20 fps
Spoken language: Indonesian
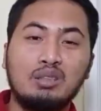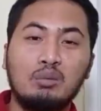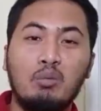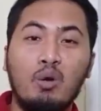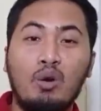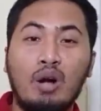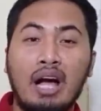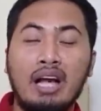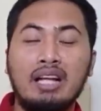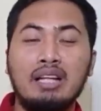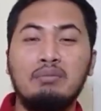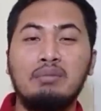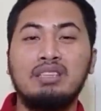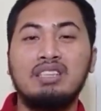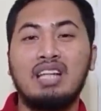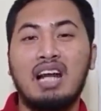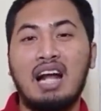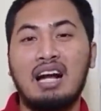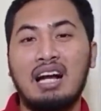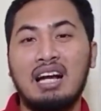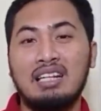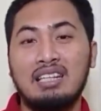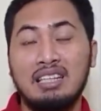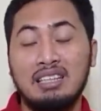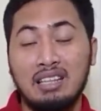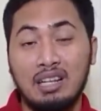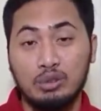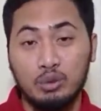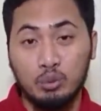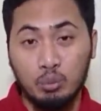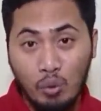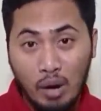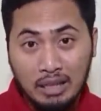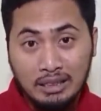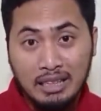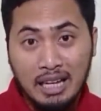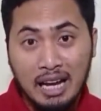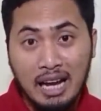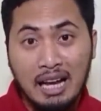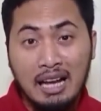Semoga ini mencerahkan kita
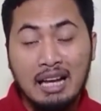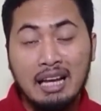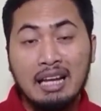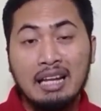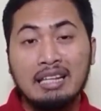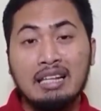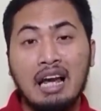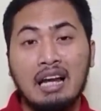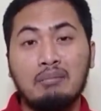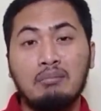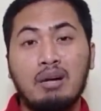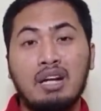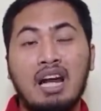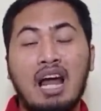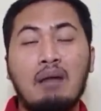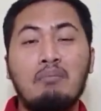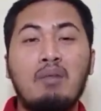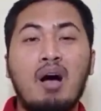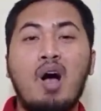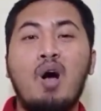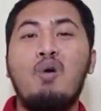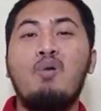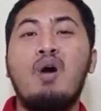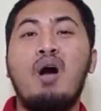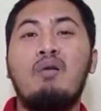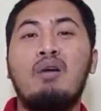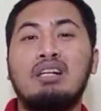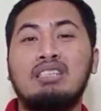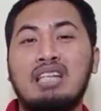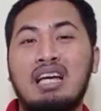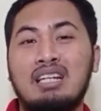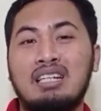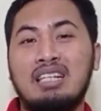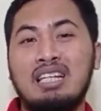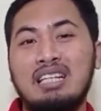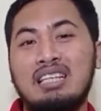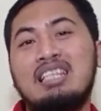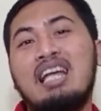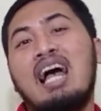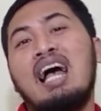semuanya dan menambah wawasan
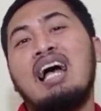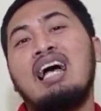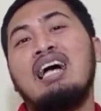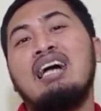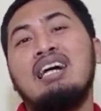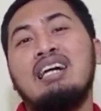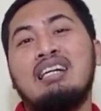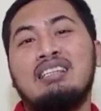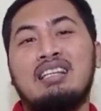kita